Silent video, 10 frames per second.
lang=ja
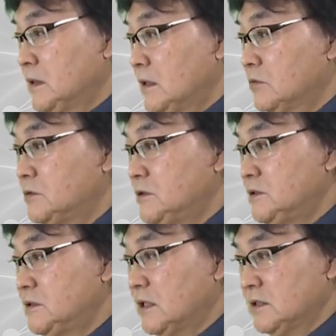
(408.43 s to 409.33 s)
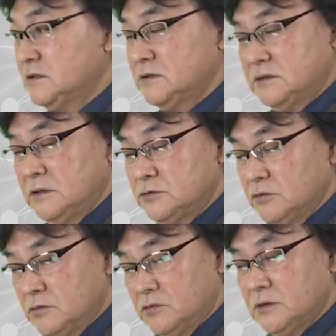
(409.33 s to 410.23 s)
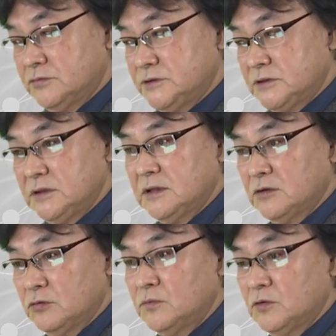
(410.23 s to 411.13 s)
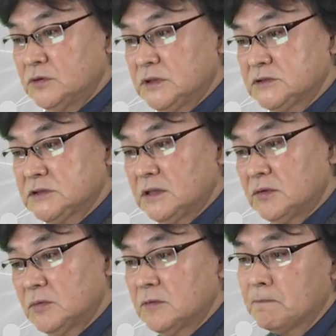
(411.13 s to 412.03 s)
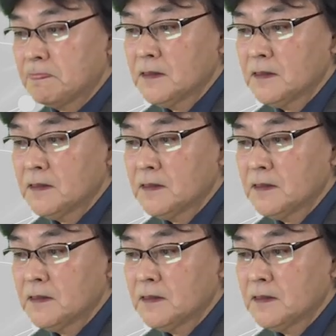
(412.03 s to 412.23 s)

あと二次関数っていうのはちょっとこれ不思議かと思うんですけれども